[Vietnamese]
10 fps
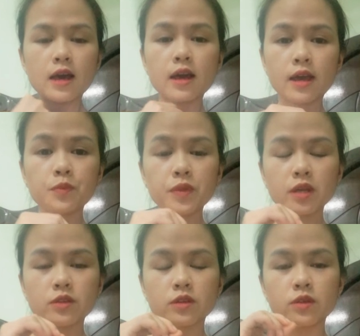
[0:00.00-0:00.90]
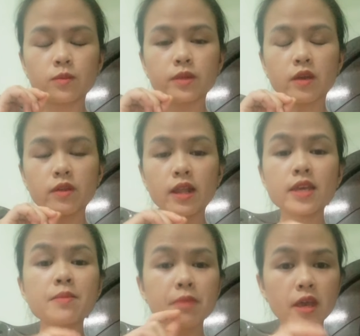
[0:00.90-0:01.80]
à, chúng ta thường dùng kiểu như là
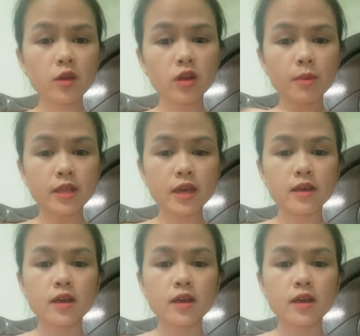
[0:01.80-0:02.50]
email đó các bạn nhé